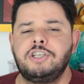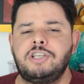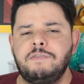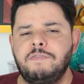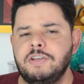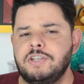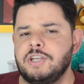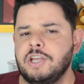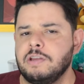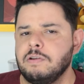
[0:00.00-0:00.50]

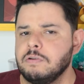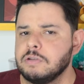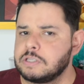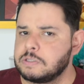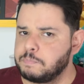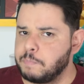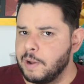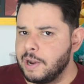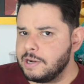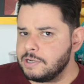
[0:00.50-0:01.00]
dividir os
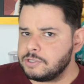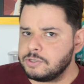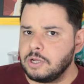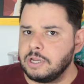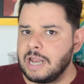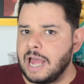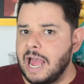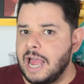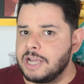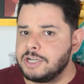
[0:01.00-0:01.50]

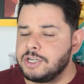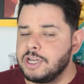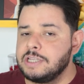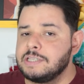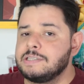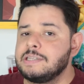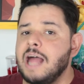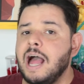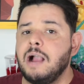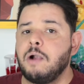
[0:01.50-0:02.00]

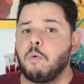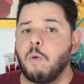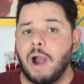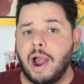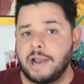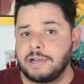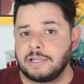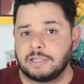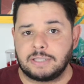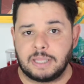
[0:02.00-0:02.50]
personagens na
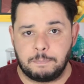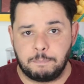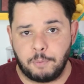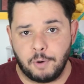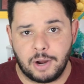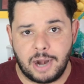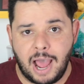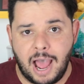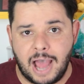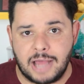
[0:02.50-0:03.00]
quarta
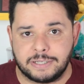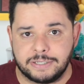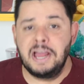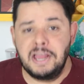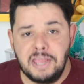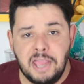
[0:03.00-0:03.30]
temporada.